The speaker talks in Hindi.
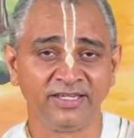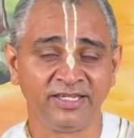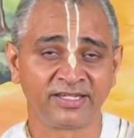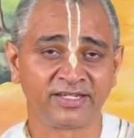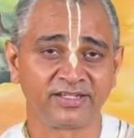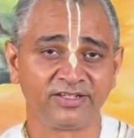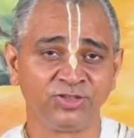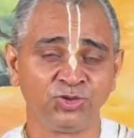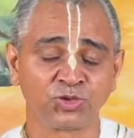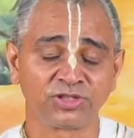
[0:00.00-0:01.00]
एक
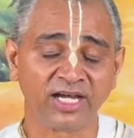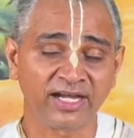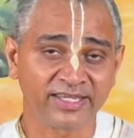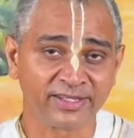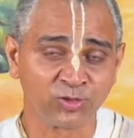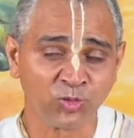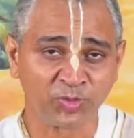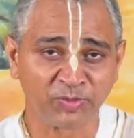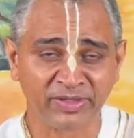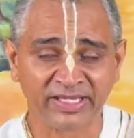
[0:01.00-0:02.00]
योद्धा के
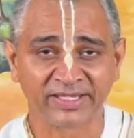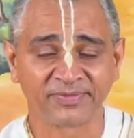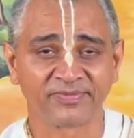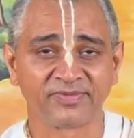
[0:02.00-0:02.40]
रूप में